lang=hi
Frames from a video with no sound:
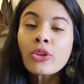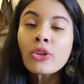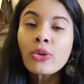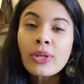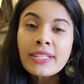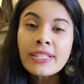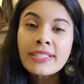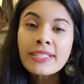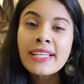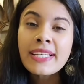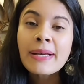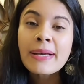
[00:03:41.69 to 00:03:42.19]
तो
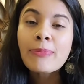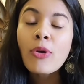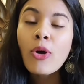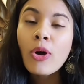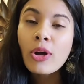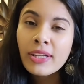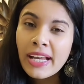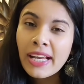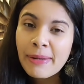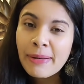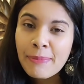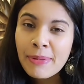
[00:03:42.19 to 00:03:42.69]
इसे आप
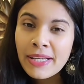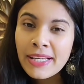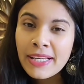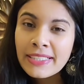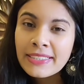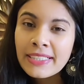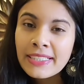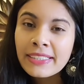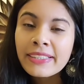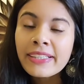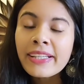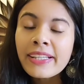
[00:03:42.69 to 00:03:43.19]
ऑनलाइन भी ले
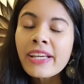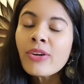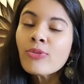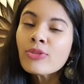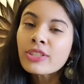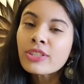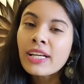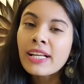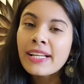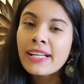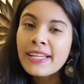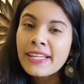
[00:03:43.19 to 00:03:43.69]
सकते हैं
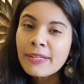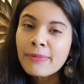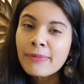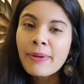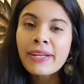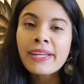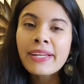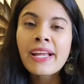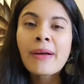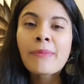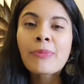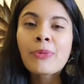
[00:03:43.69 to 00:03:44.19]
उसका लिंक
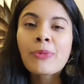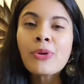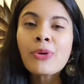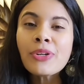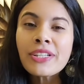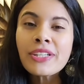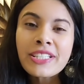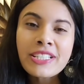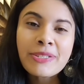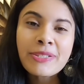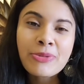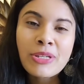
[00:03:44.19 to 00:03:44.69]
मैंने आपको
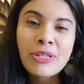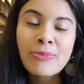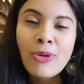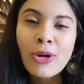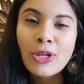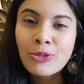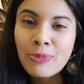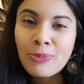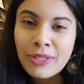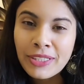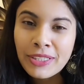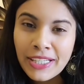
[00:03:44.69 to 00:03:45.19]
डिस्क्रिप्शन
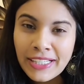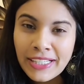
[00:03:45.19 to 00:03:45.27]
बॉक्स में